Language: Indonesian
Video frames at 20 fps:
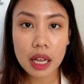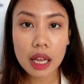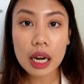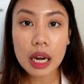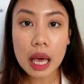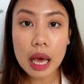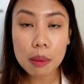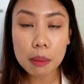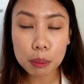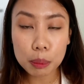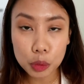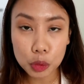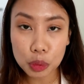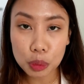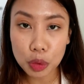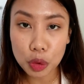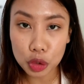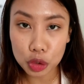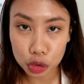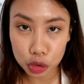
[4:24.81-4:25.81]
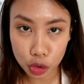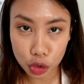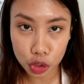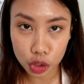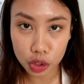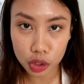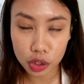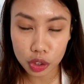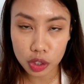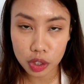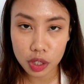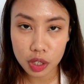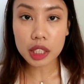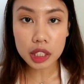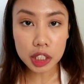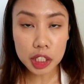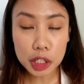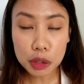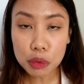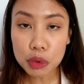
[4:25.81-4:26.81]
lampu motor
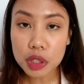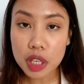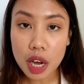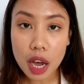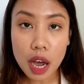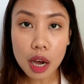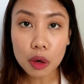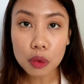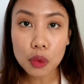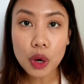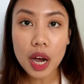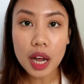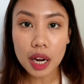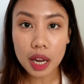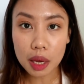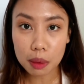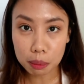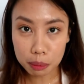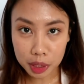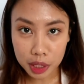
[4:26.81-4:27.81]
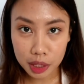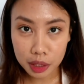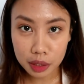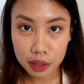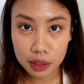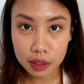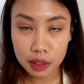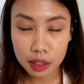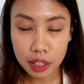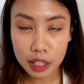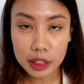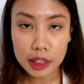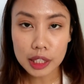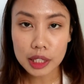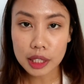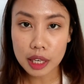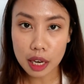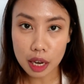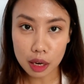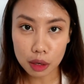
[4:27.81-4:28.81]
ini udah aku alamin
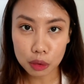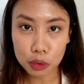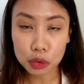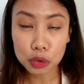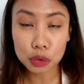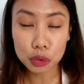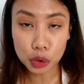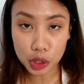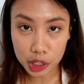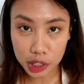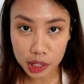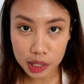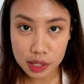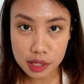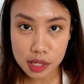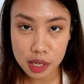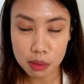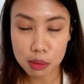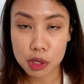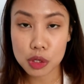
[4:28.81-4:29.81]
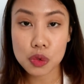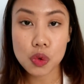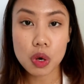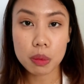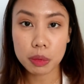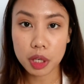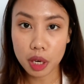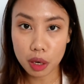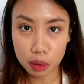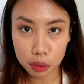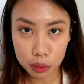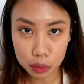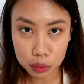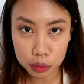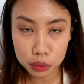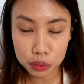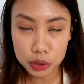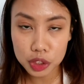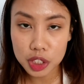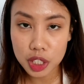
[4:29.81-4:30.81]
ketika aku touring sama suami
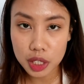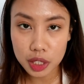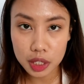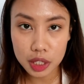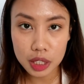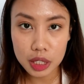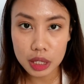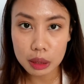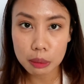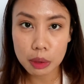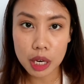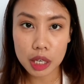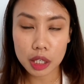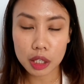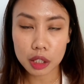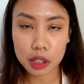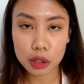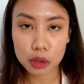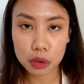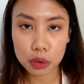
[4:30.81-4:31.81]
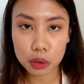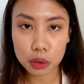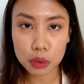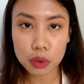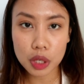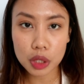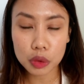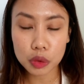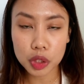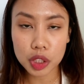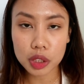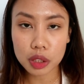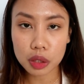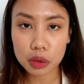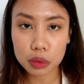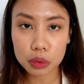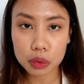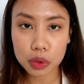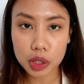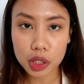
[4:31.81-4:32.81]
aku jadi kemarin itu waktu
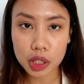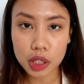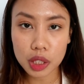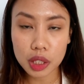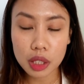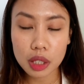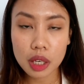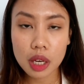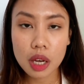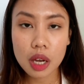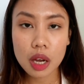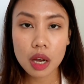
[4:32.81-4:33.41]
kita touring